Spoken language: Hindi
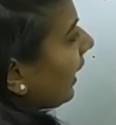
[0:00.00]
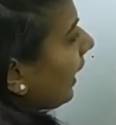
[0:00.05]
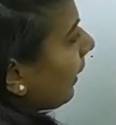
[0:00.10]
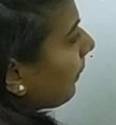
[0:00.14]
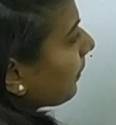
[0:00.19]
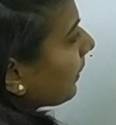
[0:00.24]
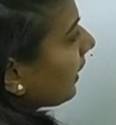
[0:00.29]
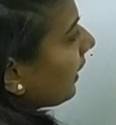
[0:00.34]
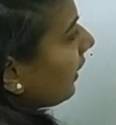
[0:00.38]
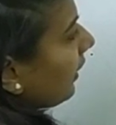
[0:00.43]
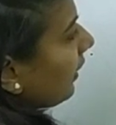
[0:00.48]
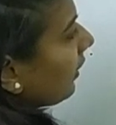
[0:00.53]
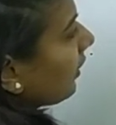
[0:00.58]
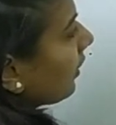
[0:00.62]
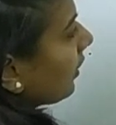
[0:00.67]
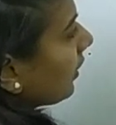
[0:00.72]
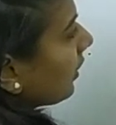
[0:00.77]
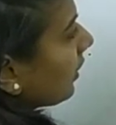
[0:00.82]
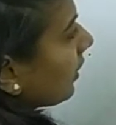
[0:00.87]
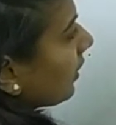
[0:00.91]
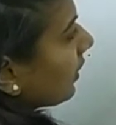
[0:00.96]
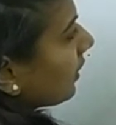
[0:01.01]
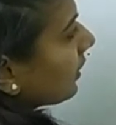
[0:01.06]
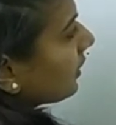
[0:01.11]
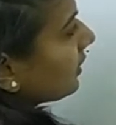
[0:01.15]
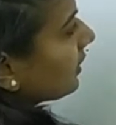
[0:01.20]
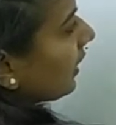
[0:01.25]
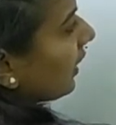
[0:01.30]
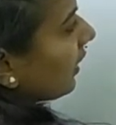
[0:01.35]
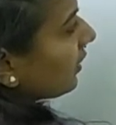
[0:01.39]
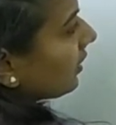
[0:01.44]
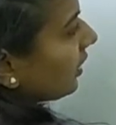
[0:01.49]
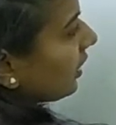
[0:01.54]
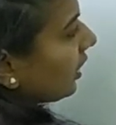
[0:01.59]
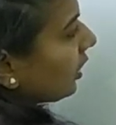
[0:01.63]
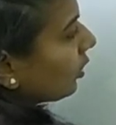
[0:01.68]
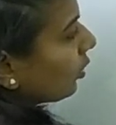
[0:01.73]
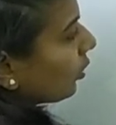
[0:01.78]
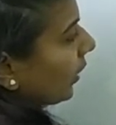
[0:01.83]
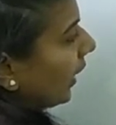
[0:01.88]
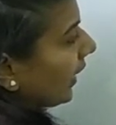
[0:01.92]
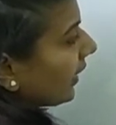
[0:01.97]
है आपकी सर्द
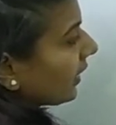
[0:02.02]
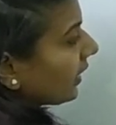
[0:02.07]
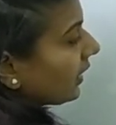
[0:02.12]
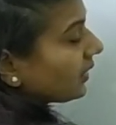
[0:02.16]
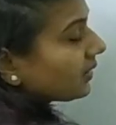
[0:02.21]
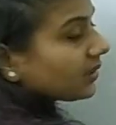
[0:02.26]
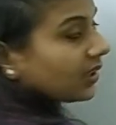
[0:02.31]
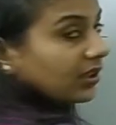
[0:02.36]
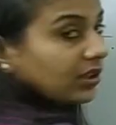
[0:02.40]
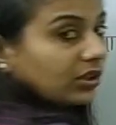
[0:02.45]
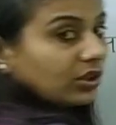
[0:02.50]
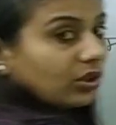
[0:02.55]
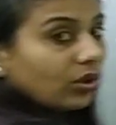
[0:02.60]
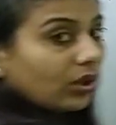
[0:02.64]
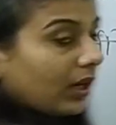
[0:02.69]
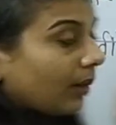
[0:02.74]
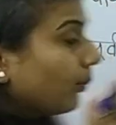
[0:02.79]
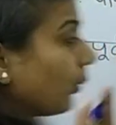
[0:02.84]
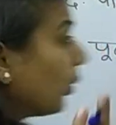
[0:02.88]
ऋतु यानी कि सर्दियों का